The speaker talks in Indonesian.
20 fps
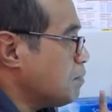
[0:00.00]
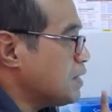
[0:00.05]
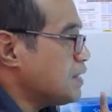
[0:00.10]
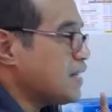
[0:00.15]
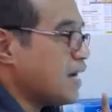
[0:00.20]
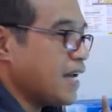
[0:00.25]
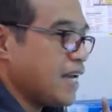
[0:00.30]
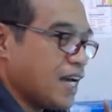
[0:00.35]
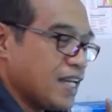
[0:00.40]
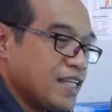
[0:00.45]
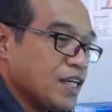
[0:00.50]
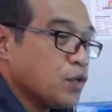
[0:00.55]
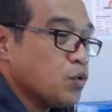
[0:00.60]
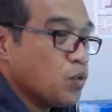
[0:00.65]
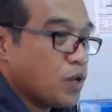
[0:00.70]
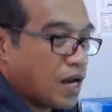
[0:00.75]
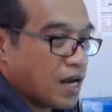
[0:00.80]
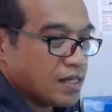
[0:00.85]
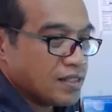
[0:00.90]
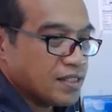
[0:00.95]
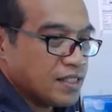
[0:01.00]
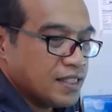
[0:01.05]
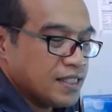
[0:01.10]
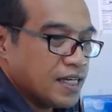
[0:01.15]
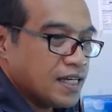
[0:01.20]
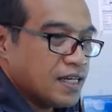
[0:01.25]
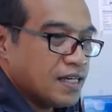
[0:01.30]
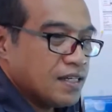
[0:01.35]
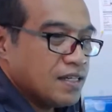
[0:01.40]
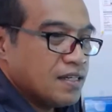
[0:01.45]
pencahayaannya kurang
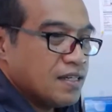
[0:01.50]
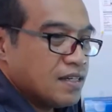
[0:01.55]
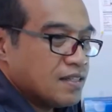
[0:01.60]
sehingga